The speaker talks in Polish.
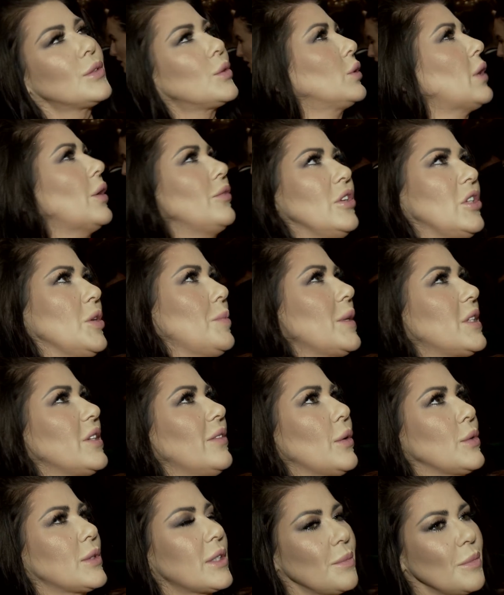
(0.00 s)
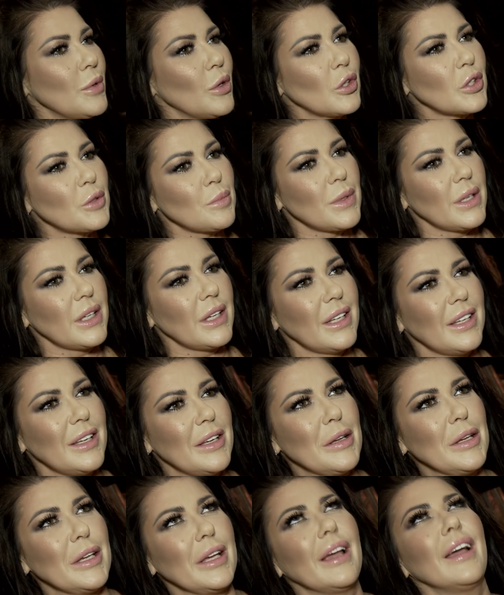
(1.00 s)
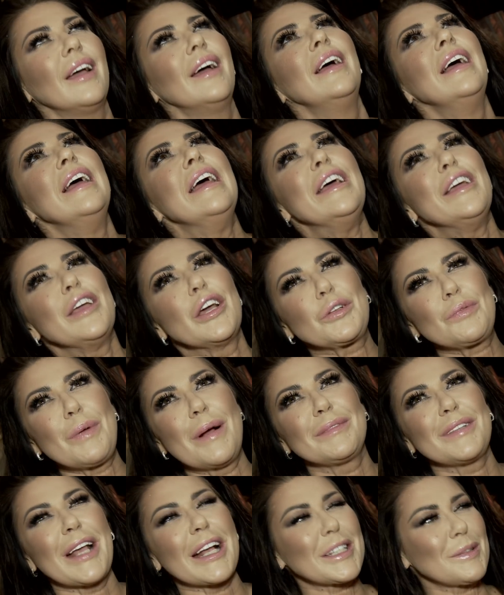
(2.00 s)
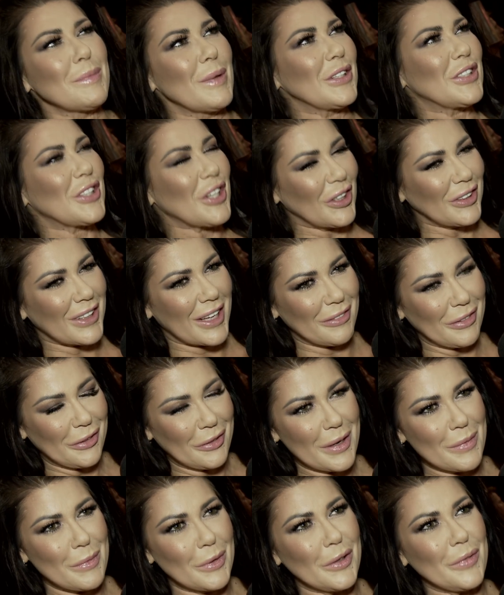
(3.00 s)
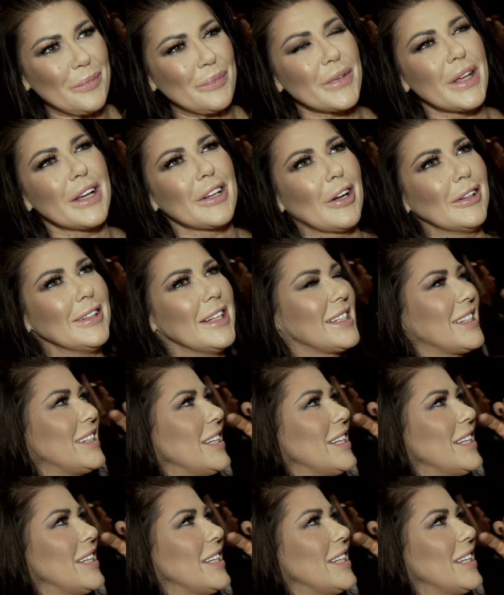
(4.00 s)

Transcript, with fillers: cudownie się pracowało z tymi ludźmi i ja już byłam tak zmęczona w ogóle, bo e, koniec